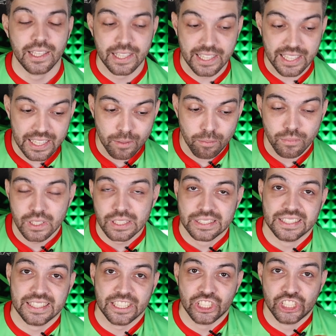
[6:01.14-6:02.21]
Кем,
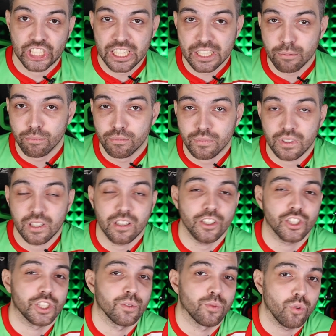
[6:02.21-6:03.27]
зачем, для
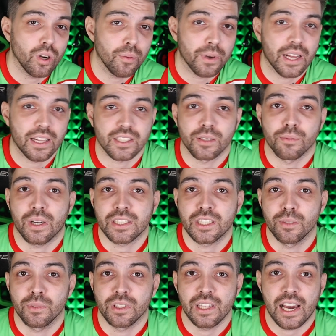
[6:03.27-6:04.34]
чего брался
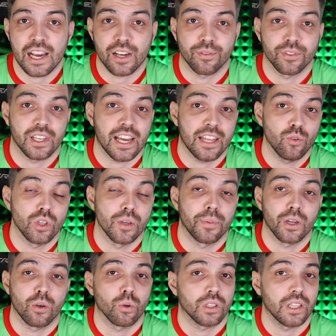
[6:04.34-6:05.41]
Максим Нинахов накануне
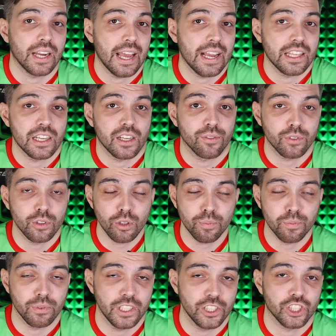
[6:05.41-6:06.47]
прихода Рангника в
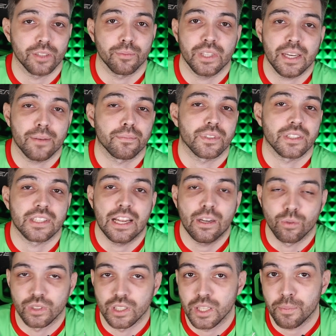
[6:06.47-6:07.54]
клуб, лично мне
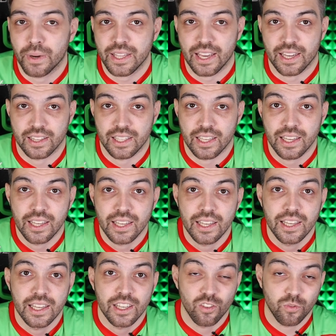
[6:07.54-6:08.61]
абсолютно непонятно.
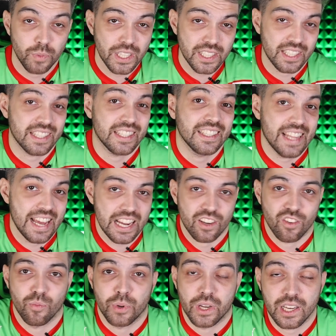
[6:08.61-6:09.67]
Вместе с
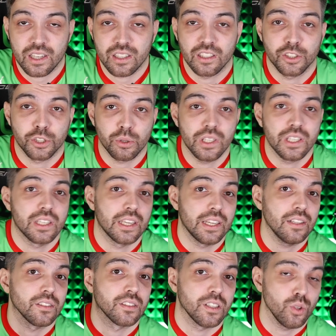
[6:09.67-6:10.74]
Нинаховым приехал еще и
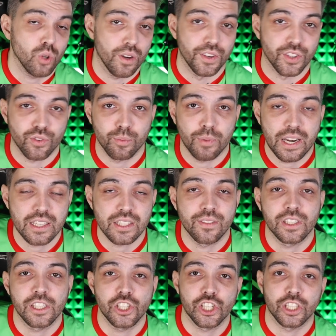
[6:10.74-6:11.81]
Кирилл Зинович, футболист
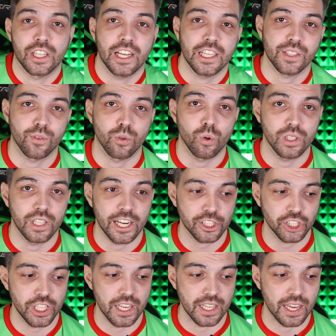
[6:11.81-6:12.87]
2003 года
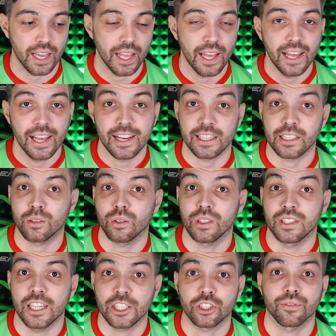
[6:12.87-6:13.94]
рождения – который
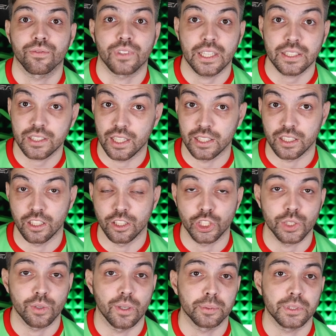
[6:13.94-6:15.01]
даже в Казанке
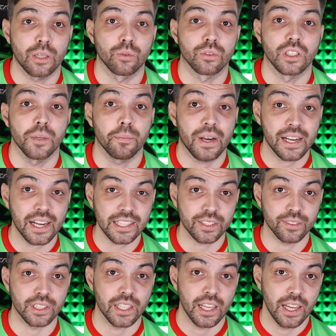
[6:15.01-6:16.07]
ничего абсолютно не
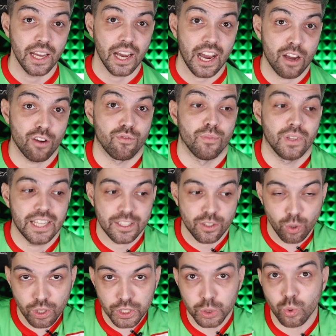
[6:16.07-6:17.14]
показывает, а в
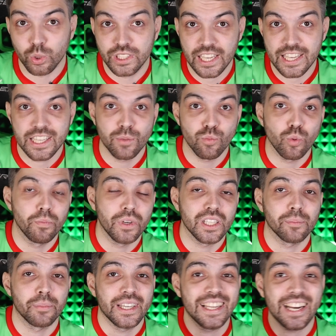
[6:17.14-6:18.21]
молодежку, где ему
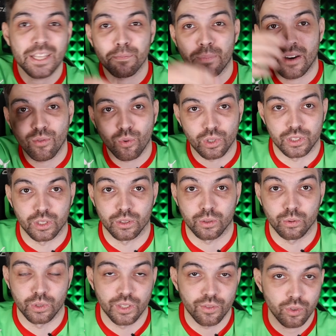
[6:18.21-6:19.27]
было бы играть по
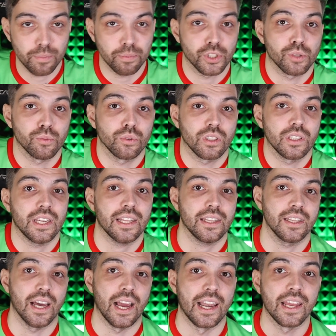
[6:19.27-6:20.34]
возрасту, его почему-то не
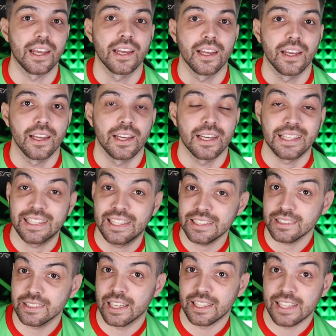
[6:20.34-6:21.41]
отдали.
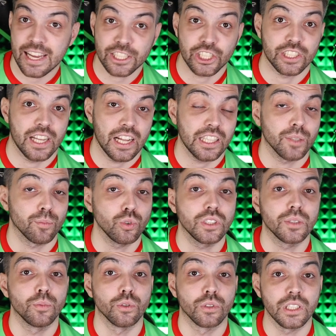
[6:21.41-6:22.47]
Гиздаль даже дал ему
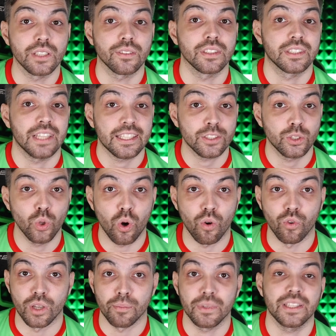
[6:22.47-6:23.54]
дебютировать за
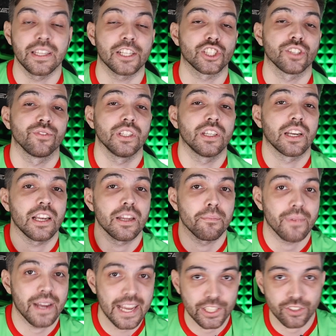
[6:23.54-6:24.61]
основу, и мы даже выиграли
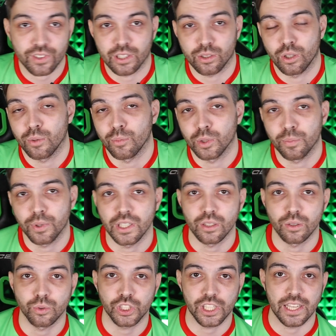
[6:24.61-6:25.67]
матч, в котором он
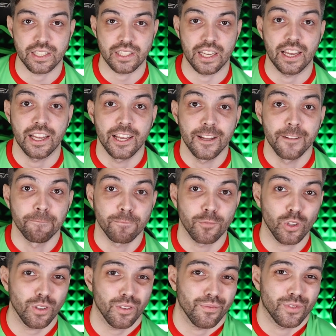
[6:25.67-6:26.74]
принял участие.
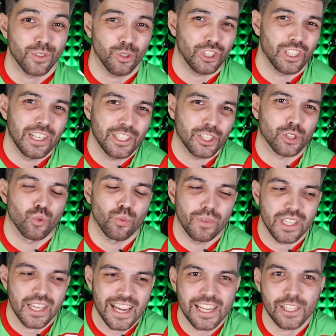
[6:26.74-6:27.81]
Но все же лично у
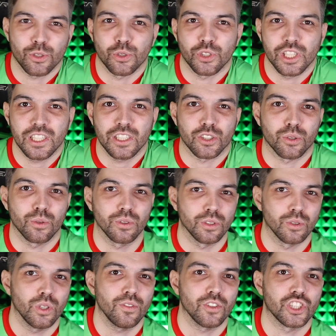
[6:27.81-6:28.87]
меня ощущение, что
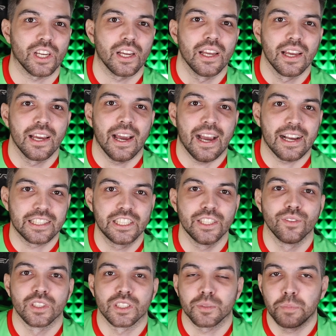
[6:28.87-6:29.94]
Зиновича
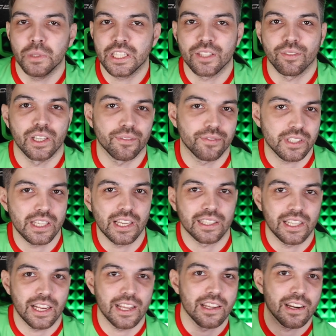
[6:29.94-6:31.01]
активно спихивали все
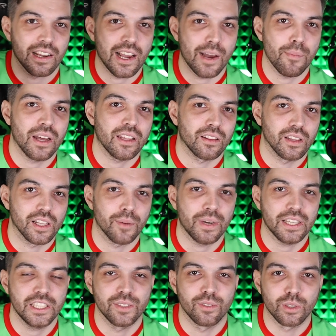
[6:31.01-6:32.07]
тренеры команд
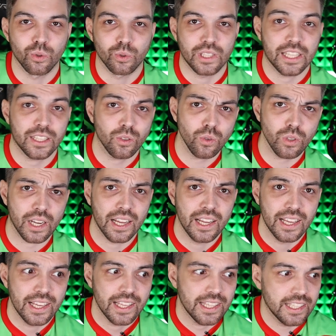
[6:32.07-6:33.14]
Локомотива друг на друга,
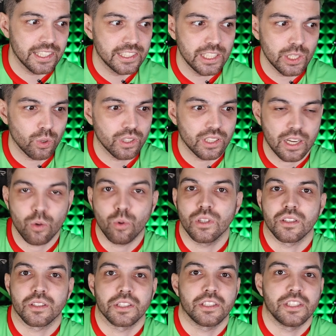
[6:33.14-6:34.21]
и где он
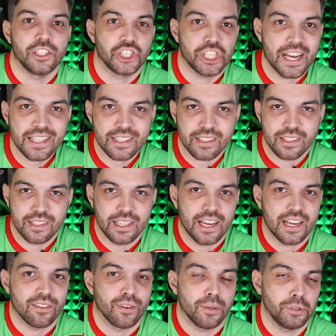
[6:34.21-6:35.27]
находится сейчас,
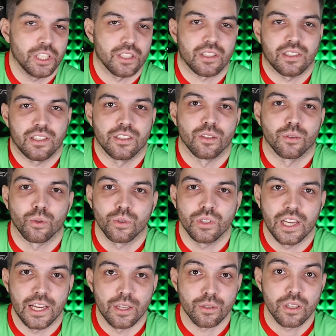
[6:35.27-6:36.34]
я вообще сказать
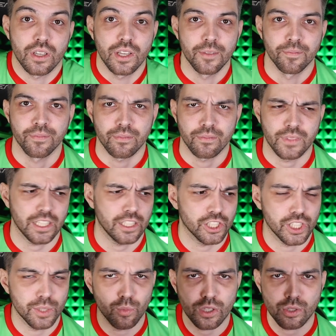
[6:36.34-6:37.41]
затрудняюсь. Я
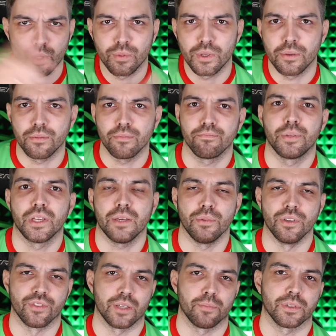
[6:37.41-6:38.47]
даже ему особой
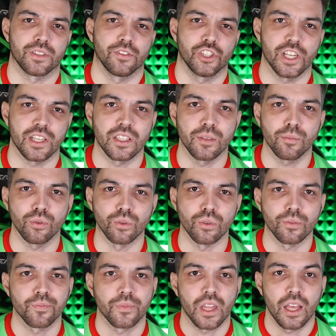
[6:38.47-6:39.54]
перебивки посвящать не буду.